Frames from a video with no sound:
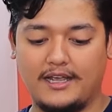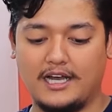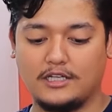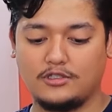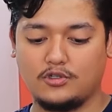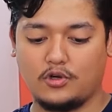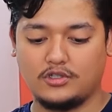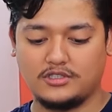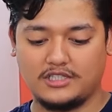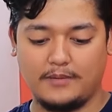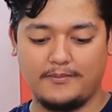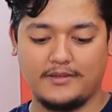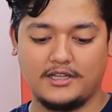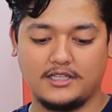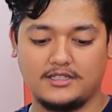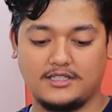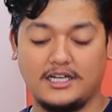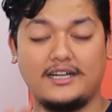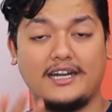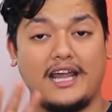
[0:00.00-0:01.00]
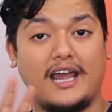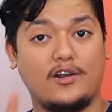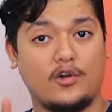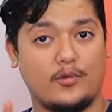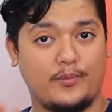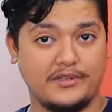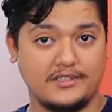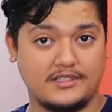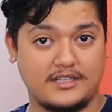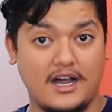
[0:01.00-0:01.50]
मेगा शॉर्ट्स की मदद से टेन
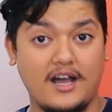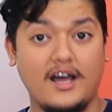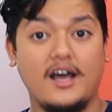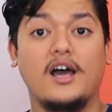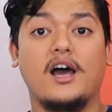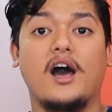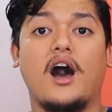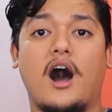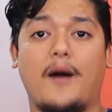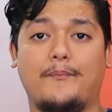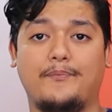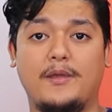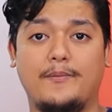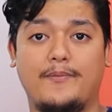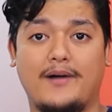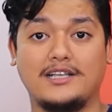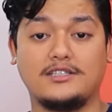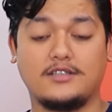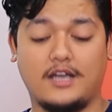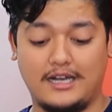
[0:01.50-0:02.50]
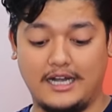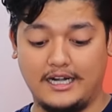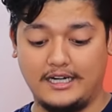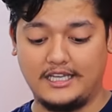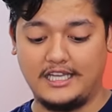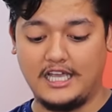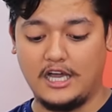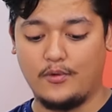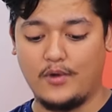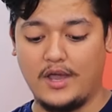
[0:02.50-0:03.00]
रुपीज़ का अपने पास
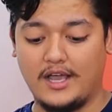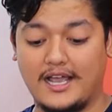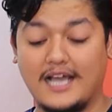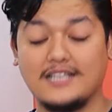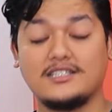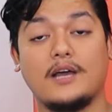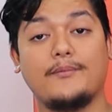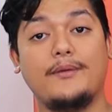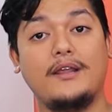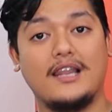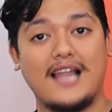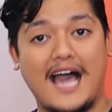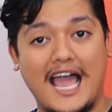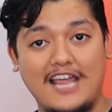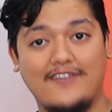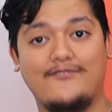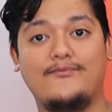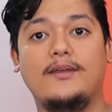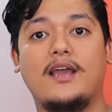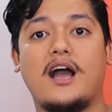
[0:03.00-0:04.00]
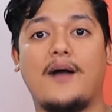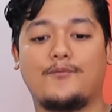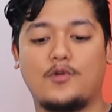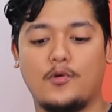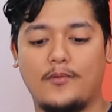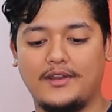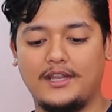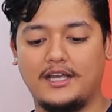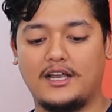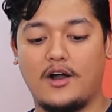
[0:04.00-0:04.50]
कलेक्ट किया हुआ है गाइस अभी लाइव भी
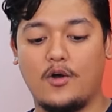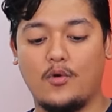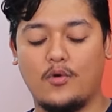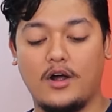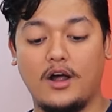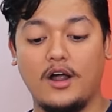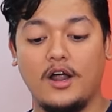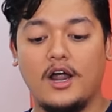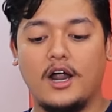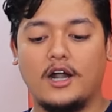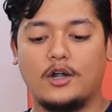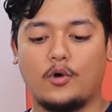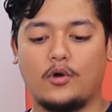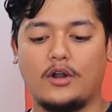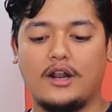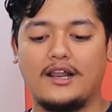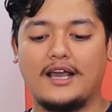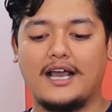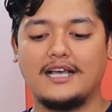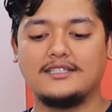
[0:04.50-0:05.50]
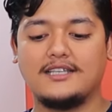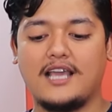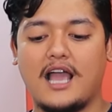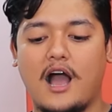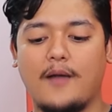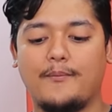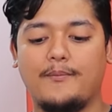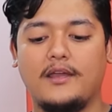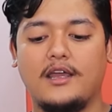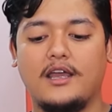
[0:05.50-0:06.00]
आपको मैं दिखाऊंगा टोटल गाइज
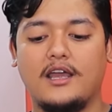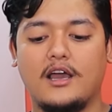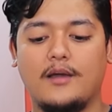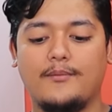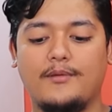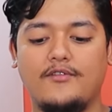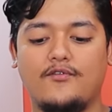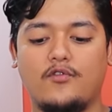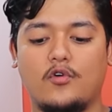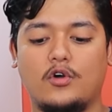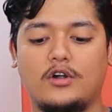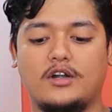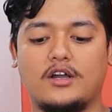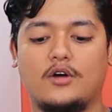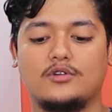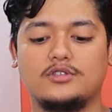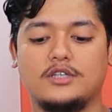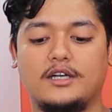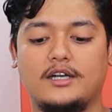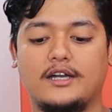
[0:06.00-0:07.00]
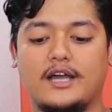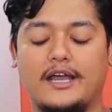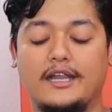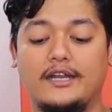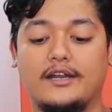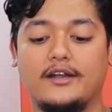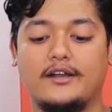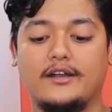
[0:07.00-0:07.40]
यहाँ पे है अभी फोर थाउजेंड